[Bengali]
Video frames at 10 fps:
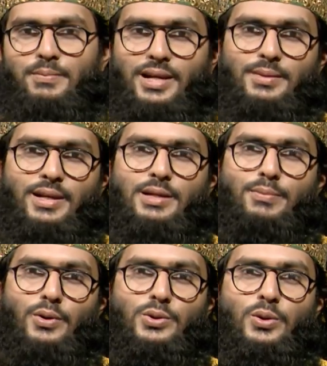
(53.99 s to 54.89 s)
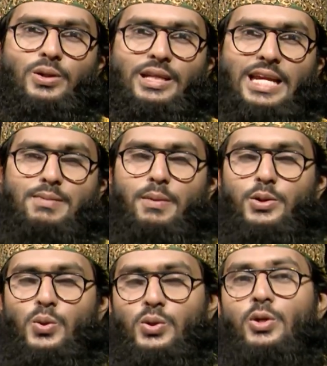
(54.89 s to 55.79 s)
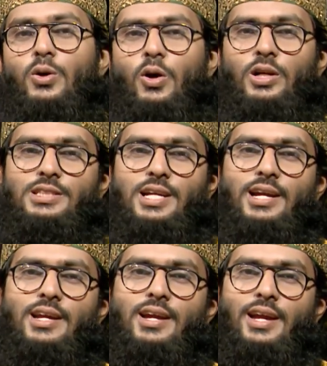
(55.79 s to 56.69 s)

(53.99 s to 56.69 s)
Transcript: পারিবারিক বন্ধন কিভাবে সুদৃঢ় করা যায়